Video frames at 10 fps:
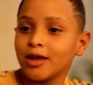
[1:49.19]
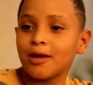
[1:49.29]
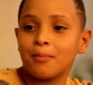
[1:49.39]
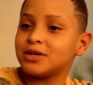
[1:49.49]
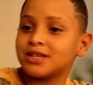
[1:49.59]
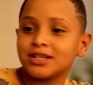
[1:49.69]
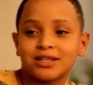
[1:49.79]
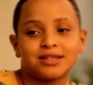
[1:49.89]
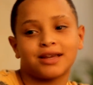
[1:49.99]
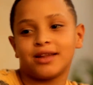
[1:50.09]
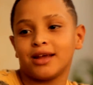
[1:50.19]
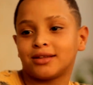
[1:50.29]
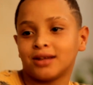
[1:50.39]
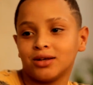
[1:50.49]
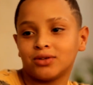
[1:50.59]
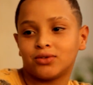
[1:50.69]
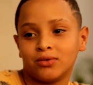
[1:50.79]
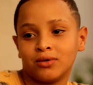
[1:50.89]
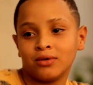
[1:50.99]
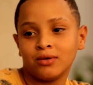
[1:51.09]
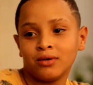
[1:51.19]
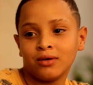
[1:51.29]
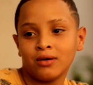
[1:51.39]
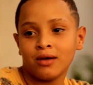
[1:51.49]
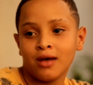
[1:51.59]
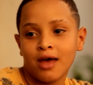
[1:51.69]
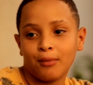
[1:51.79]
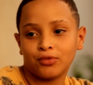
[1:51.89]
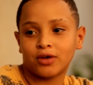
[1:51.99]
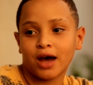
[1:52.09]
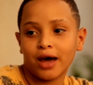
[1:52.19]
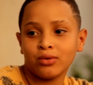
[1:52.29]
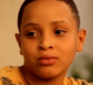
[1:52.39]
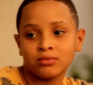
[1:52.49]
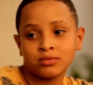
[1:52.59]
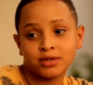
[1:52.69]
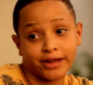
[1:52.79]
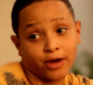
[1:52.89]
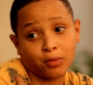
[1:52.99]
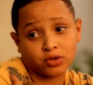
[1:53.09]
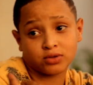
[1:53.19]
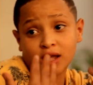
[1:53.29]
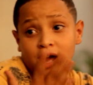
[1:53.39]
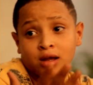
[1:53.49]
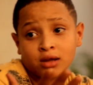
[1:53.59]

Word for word: E que presente que você queria tanto? É muito caro? Será que eu posso dar?